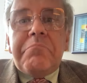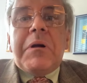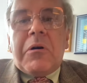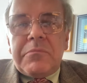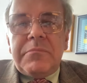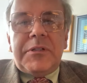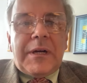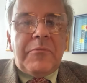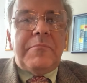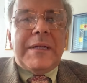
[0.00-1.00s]
però,
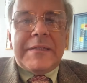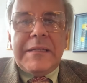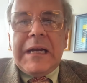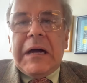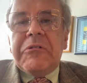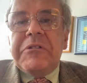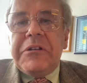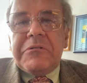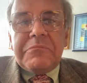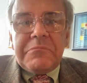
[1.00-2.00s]
diciamo, Mazziniano, io